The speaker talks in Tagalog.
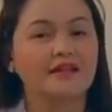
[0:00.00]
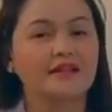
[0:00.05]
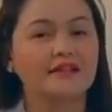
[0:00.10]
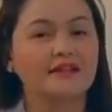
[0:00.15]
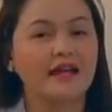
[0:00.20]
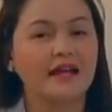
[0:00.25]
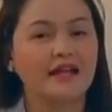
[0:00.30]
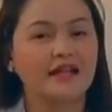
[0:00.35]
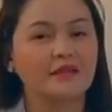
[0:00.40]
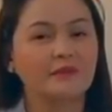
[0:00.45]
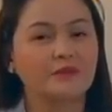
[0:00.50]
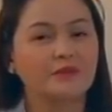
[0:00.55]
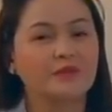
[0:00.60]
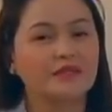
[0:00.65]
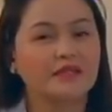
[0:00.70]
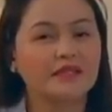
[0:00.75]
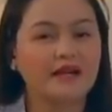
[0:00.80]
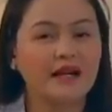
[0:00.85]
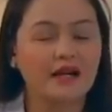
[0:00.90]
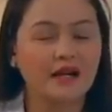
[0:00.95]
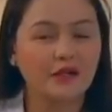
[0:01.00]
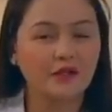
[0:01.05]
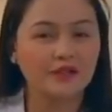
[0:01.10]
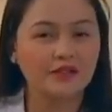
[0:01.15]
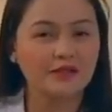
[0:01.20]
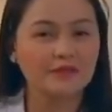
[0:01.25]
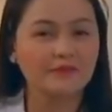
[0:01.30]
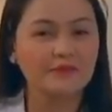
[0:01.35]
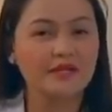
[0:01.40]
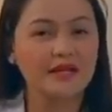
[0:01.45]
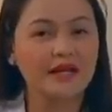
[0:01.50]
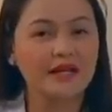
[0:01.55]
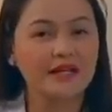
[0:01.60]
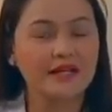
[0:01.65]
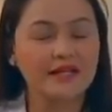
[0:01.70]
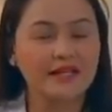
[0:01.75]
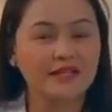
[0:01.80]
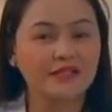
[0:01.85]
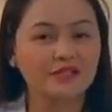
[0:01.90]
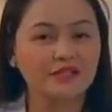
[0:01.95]
dahil po nagkakaroon ng
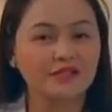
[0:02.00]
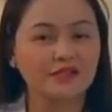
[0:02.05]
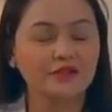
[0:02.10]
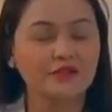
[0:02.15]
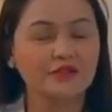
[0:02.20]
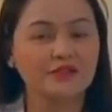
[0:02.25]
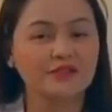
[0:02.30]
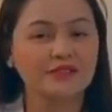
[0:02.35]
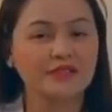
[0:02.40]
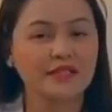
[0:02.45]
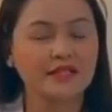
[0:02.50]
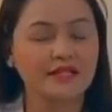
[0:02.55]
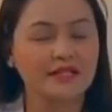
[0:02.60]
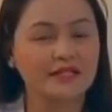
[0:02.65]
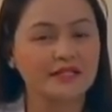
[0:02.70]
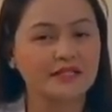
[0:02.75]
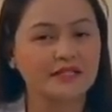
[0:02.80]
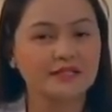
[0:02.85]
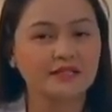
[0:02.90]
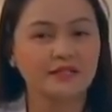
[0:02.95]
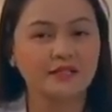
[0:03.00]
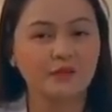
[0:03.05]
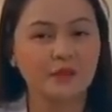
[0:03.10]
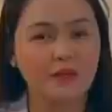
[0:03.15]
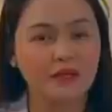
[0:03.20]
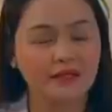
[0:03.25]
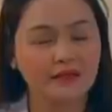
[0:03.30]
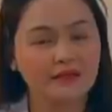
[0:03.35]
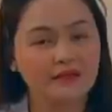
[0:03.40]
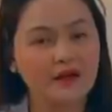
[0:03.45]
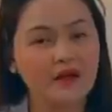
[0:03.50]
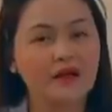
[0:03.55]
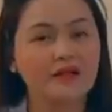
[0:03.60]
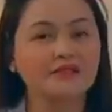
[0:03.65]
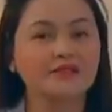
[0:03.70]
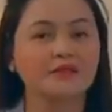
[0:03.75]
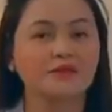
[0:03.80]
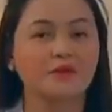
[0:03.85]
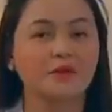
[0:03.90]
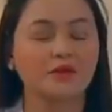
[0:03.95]
breakage dun sa sweat
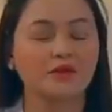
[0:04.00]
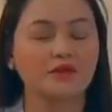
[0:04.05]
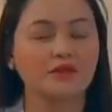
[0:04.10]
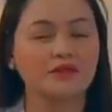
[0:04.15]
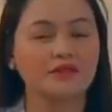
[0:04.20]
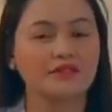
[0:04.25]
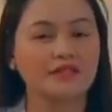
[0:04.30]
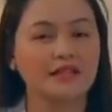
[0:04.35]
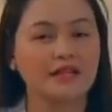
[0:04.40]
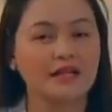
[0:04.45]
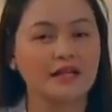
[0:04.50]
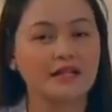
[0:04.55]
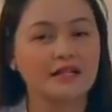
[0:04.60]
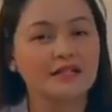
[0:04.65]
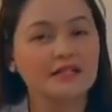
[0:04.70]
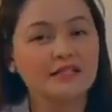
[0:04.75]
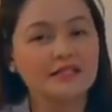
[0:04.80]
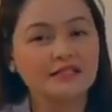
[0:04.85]
ducts or dun sa